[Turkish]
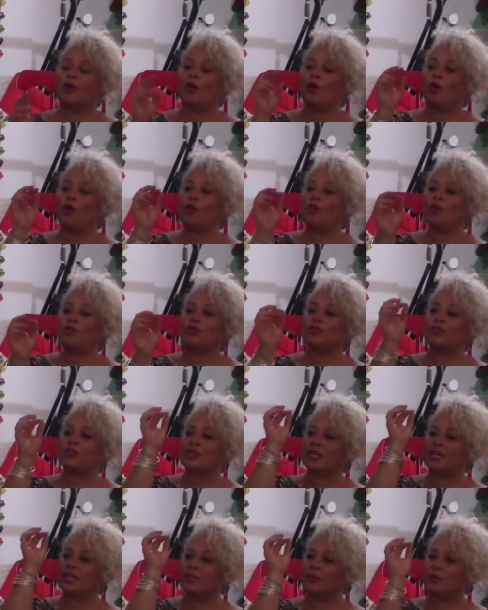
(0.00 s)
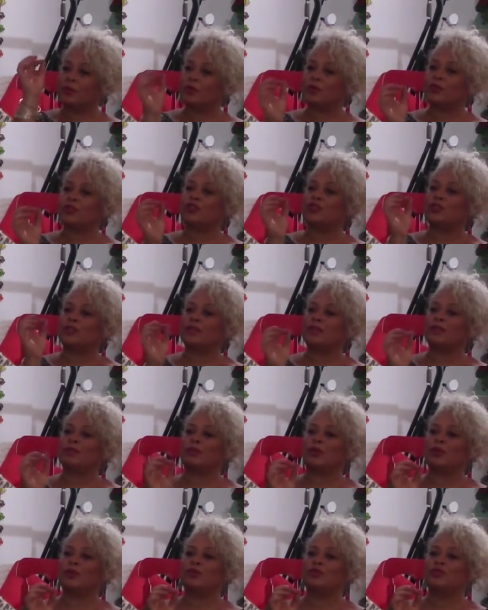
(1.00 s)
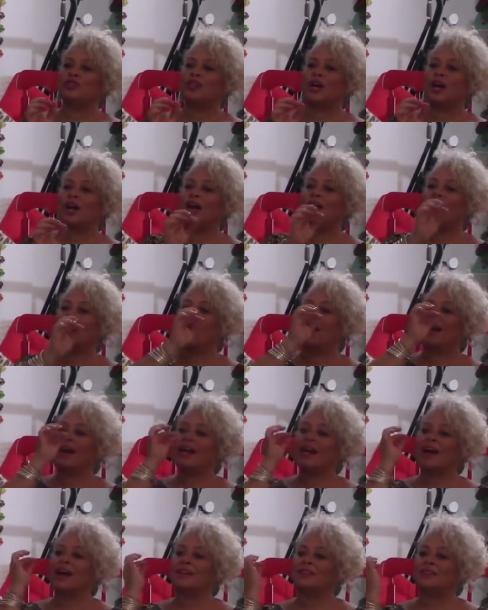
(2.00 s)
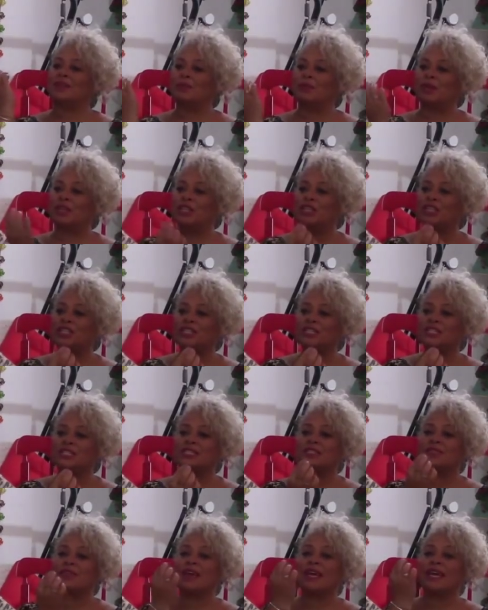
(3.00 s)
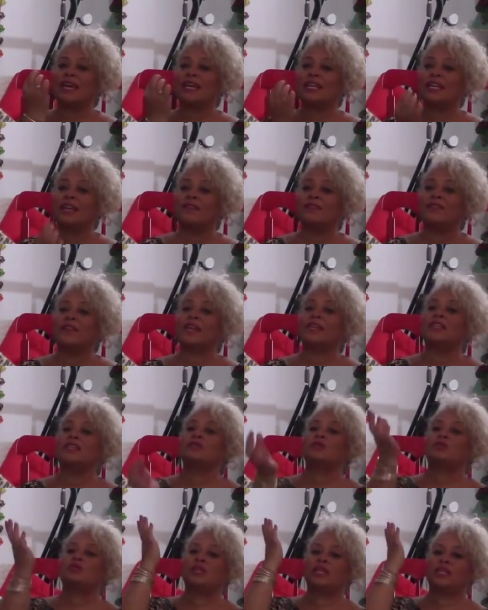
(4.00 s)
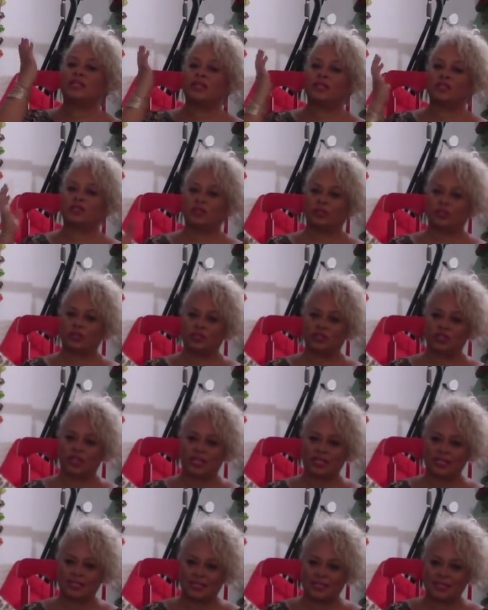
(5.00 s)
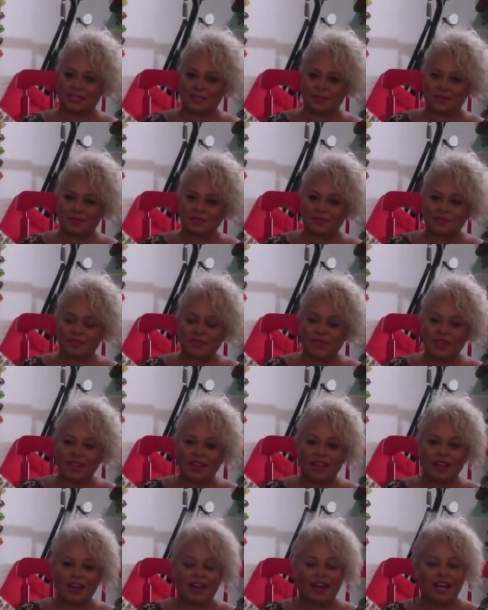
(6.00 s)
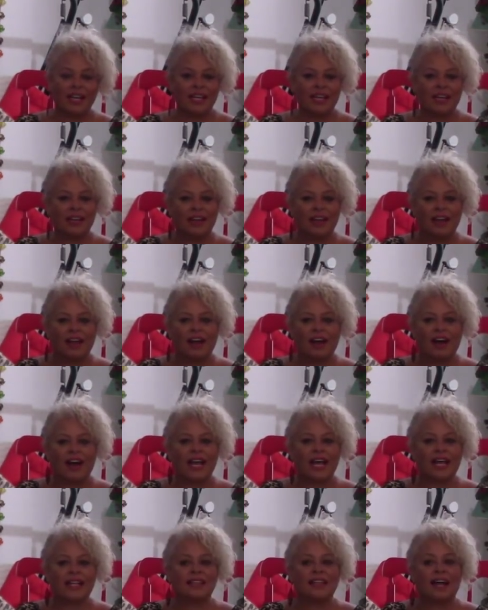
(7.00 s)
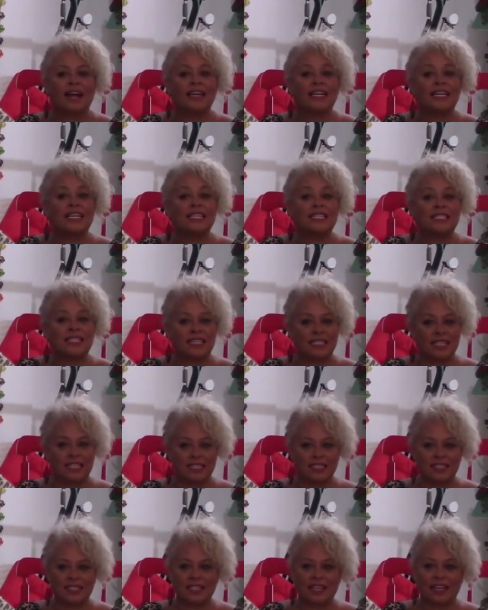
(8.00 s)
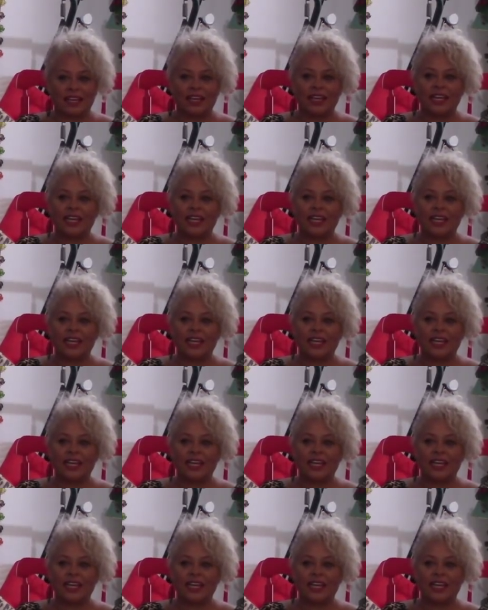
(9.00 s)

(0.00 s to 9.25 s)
Önünüzdeki 3 yıl boyunca hayata bakışınız ve hedefleriniz üzerinde çalışacaksınız. Hani hayattan ne istediğinize,